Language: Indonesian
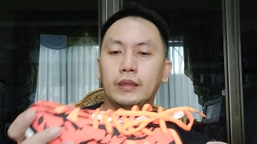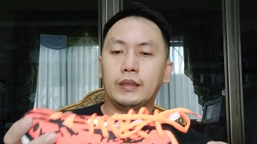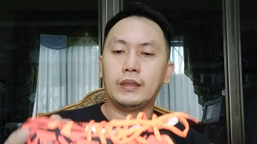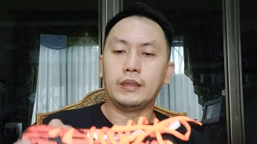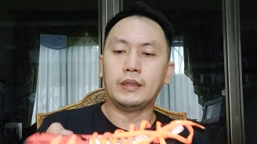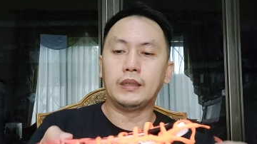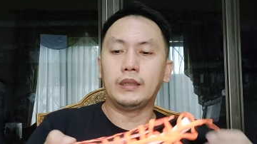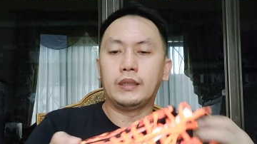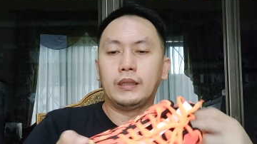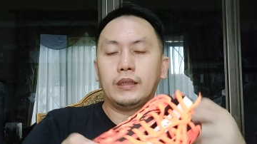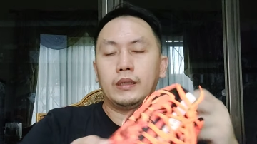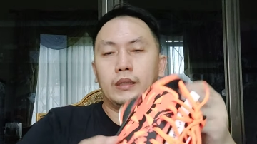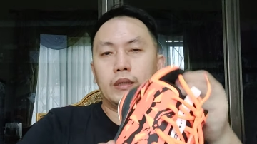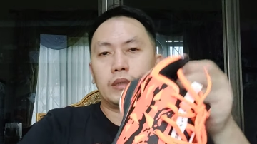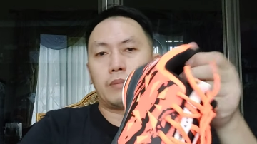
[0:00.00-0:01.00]
ini
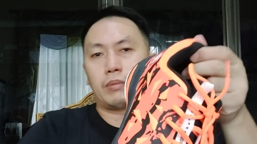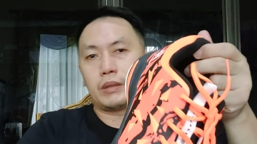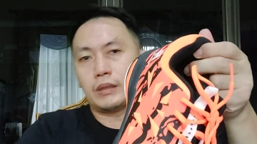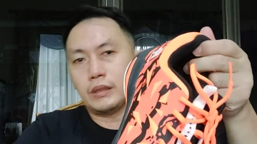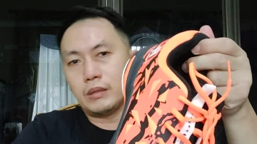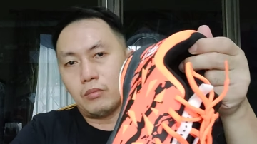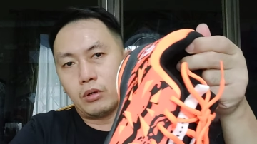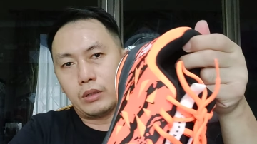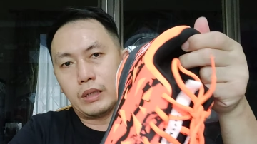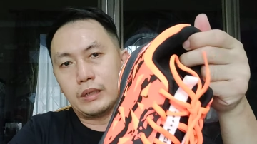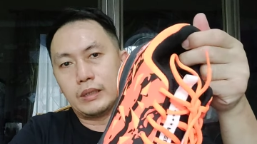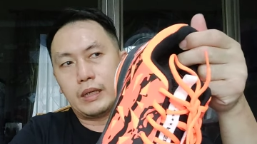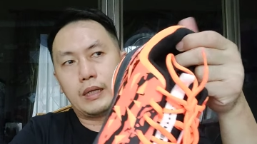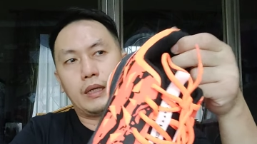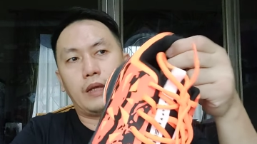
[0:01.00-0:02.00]
seperti ini
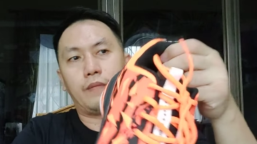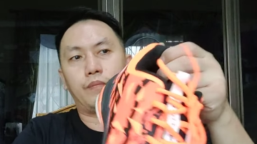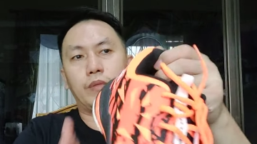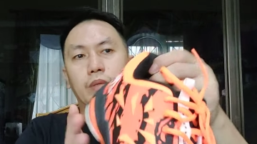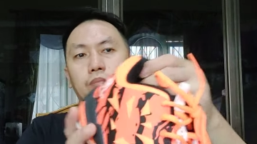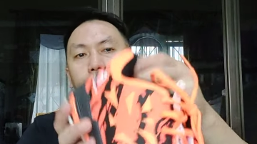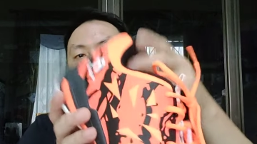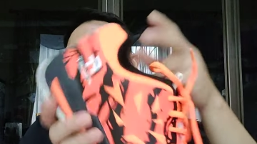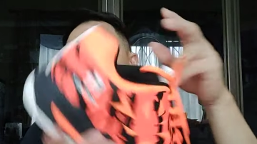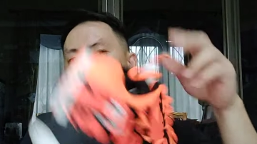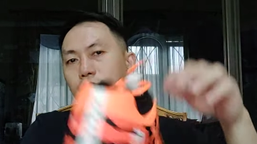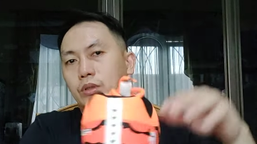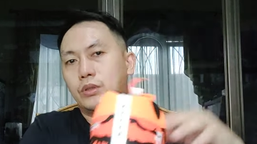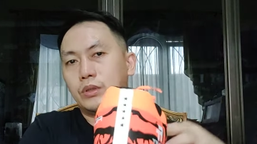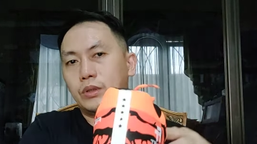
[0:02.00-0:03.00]
modelnya
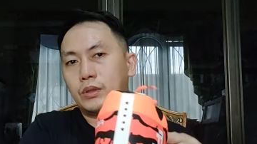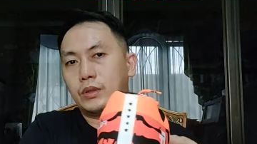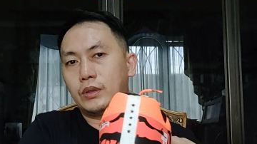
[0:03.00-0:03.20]
Ektibus